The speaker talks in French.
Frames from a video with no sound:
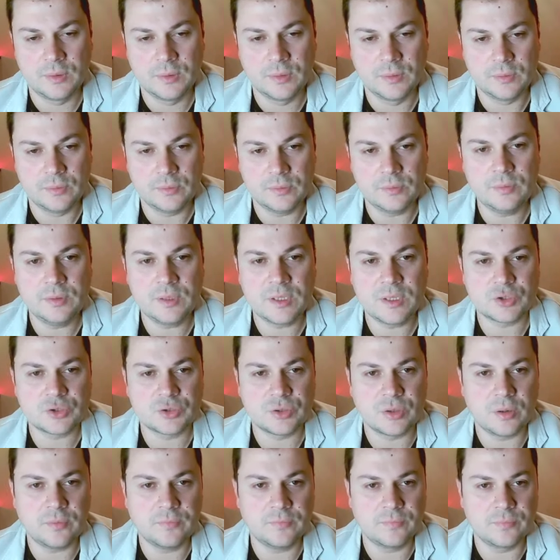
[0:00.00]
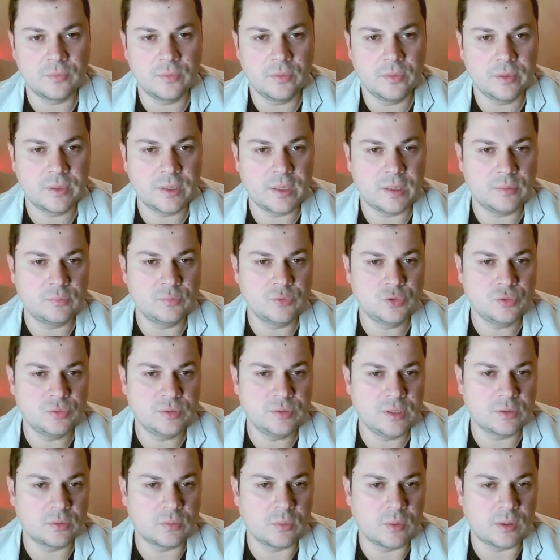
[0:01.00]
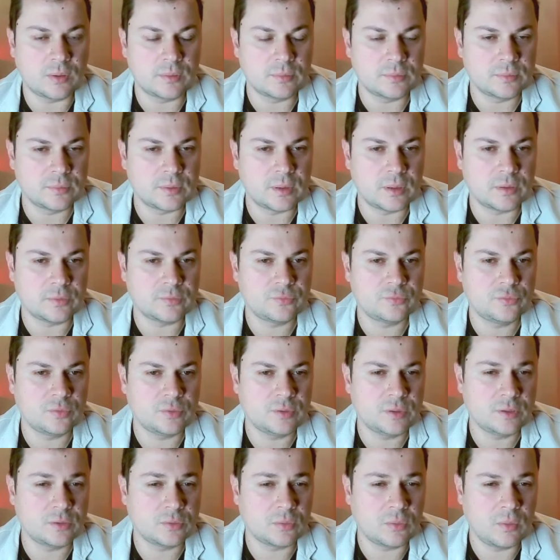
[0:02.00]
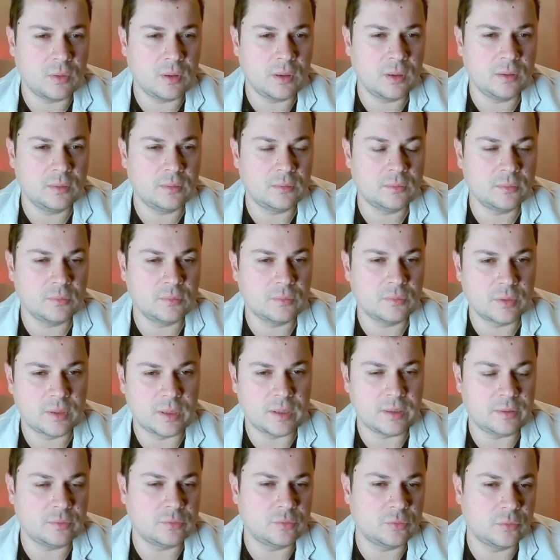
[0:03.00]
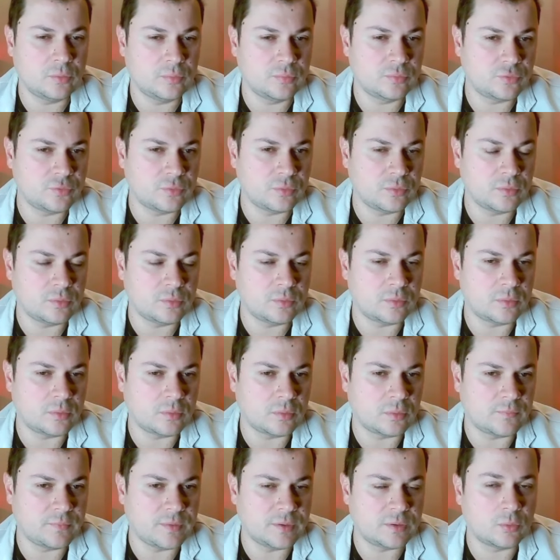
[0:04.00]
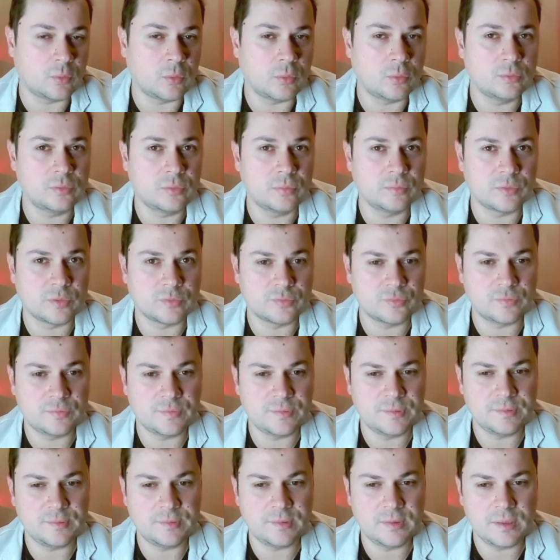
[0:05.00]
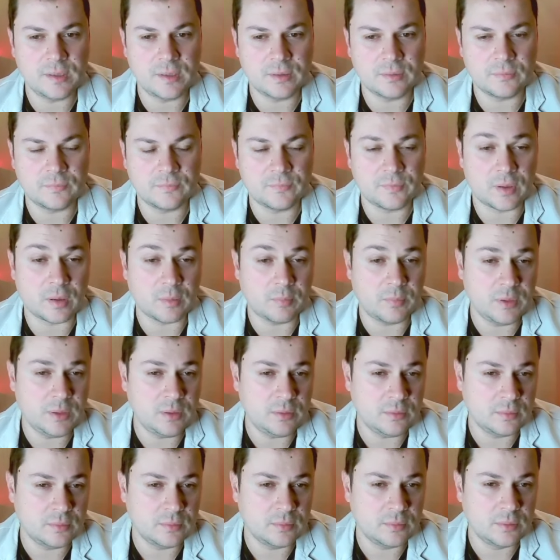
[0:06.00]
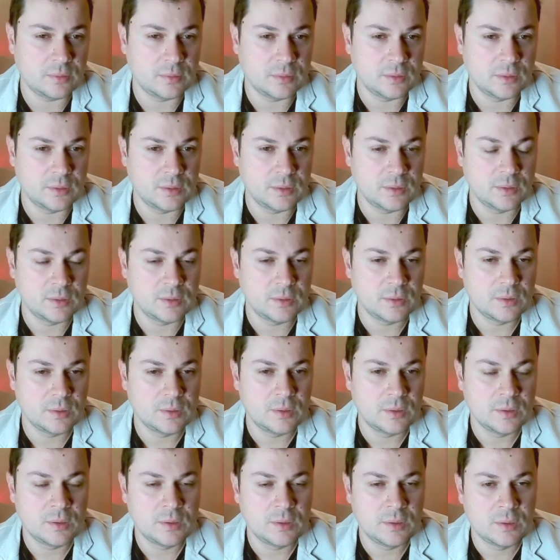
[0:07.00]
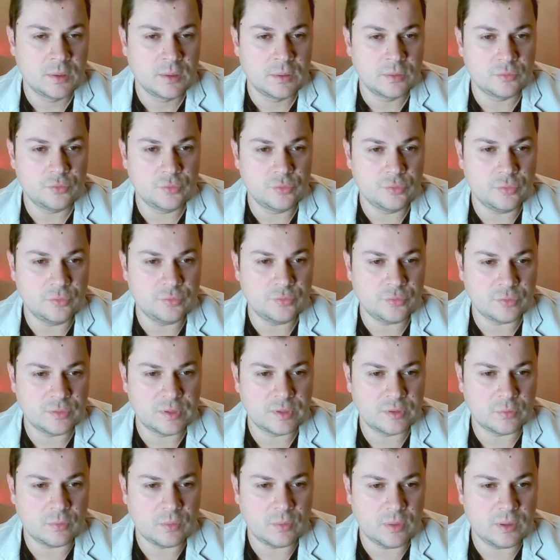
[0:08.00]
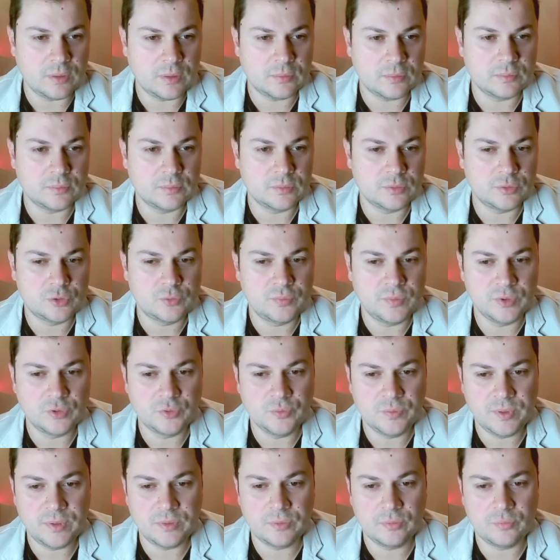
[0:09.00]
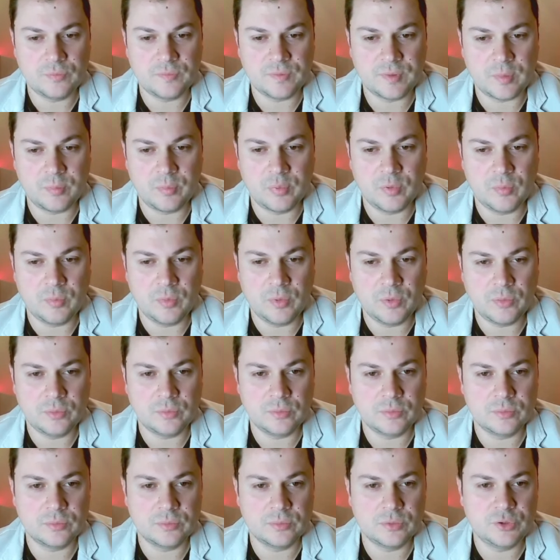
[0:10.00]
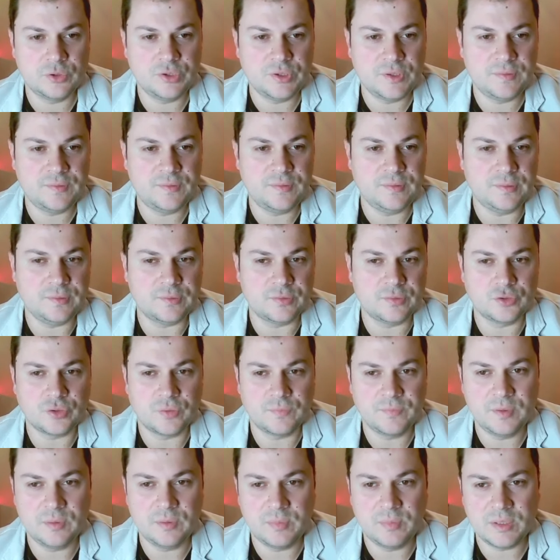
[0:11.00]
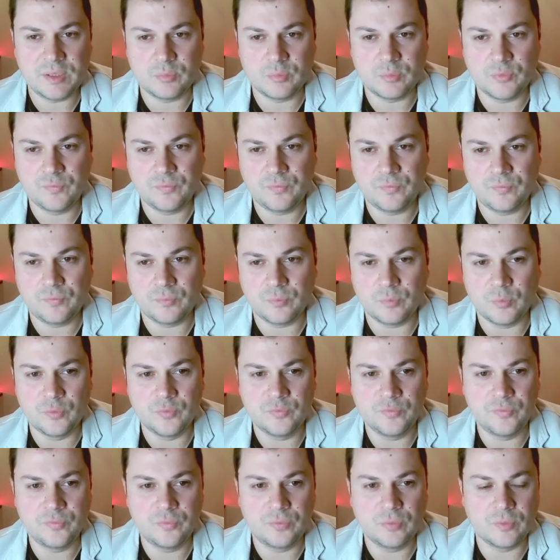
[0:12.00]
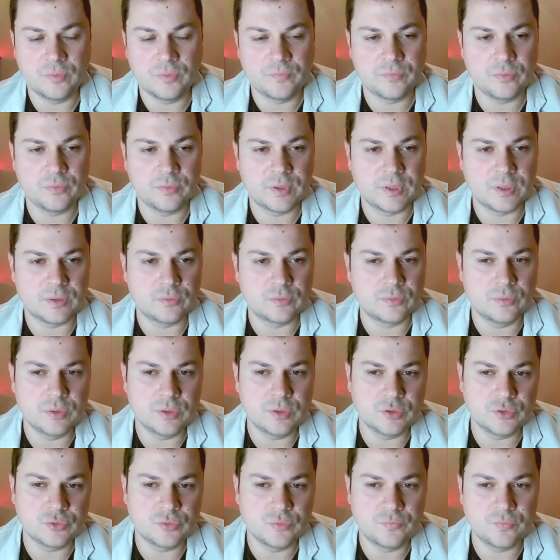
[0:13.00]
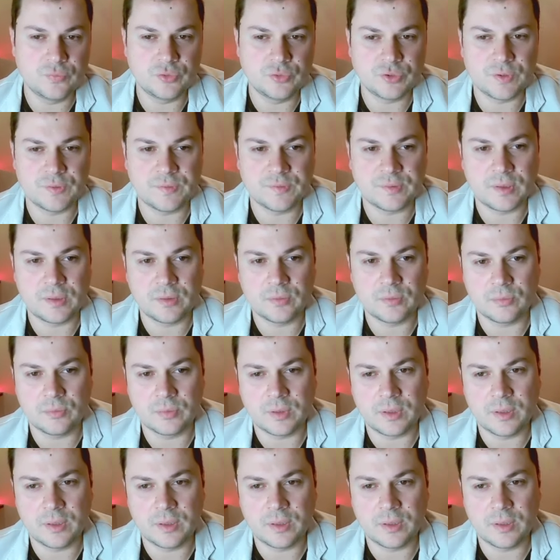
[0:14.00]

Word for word: une Najdorf. Ok, il me joue D3. Alors sur D3, ok, il tombe sur une. En fait, on retombe dans une sixième fermée. Du coup, sur D3, je vais jouer tout simplement G6. J'ai envie de mettre mon, fou en fianchetto. Il joue fou G5, ok.